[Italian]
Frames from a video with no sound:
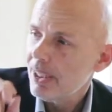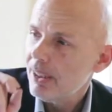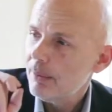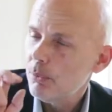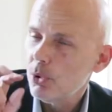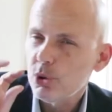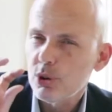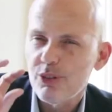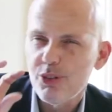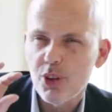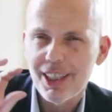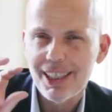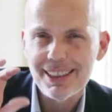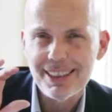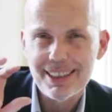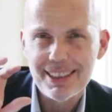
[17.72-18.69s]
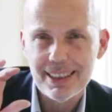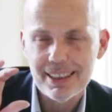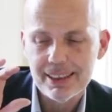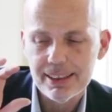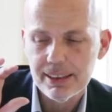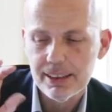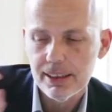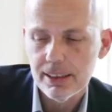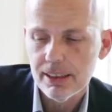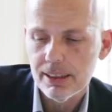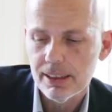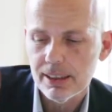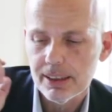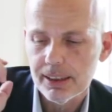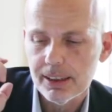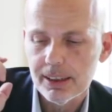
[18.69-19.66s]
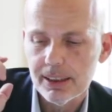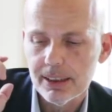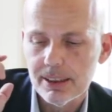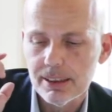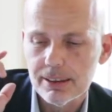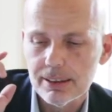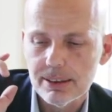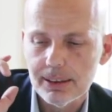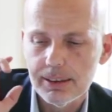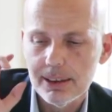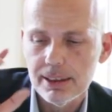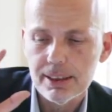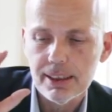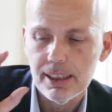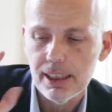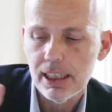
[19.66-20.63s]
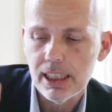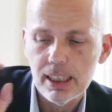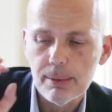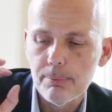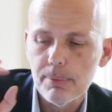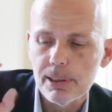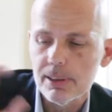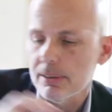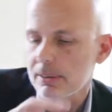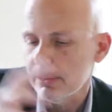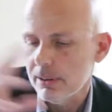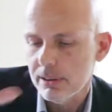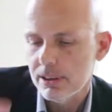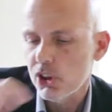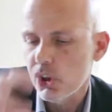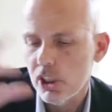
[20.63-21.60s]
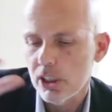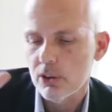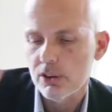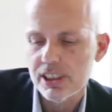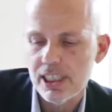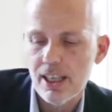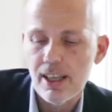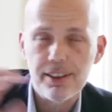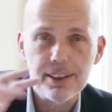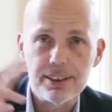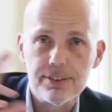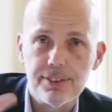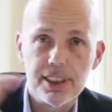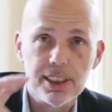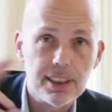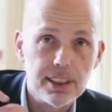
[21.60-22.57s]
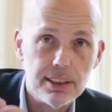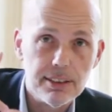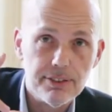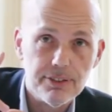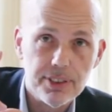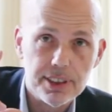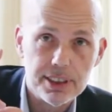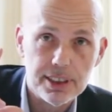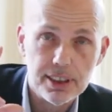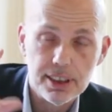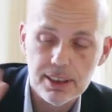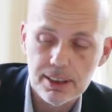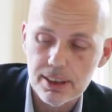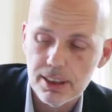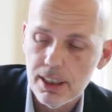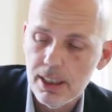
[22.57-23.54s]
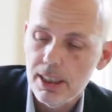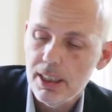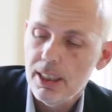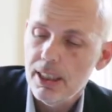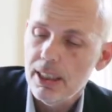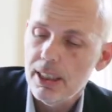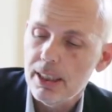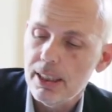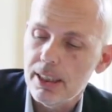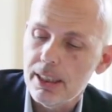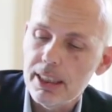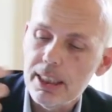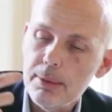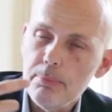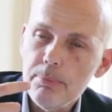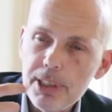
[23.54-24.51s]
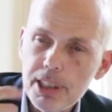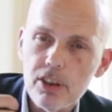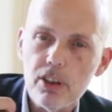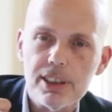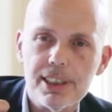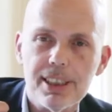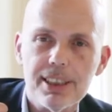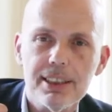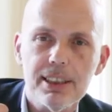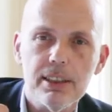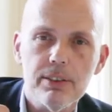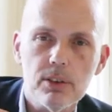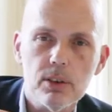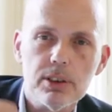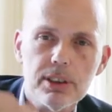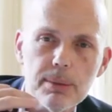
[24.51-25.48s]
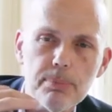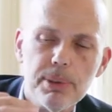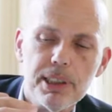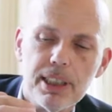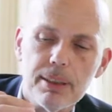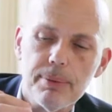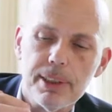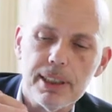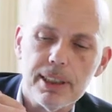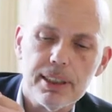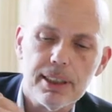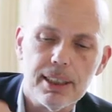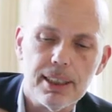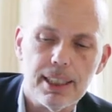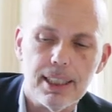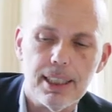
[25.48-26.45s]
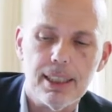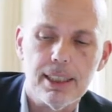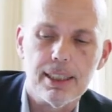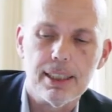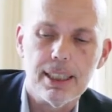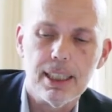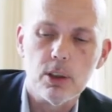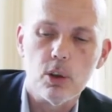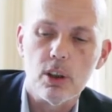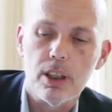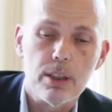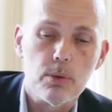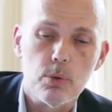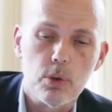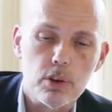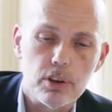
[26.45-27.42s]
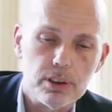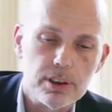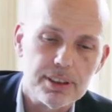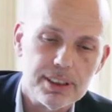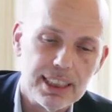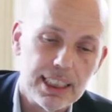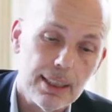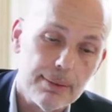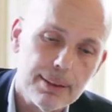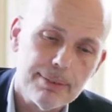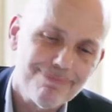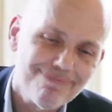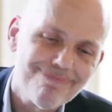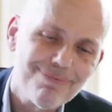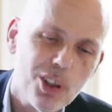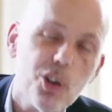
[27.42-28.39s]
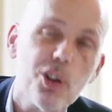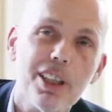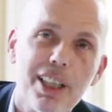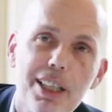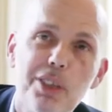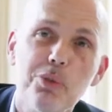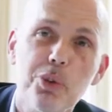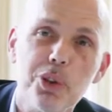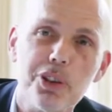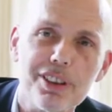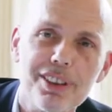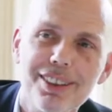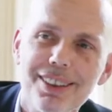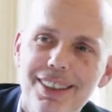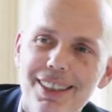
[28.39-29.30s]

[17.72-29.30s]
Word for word: molto focalizzati eh, di Skill Il ciclo si chiama Think Different. Eh, il mio è relativo tipicamente al, all'online world, si chiama online world.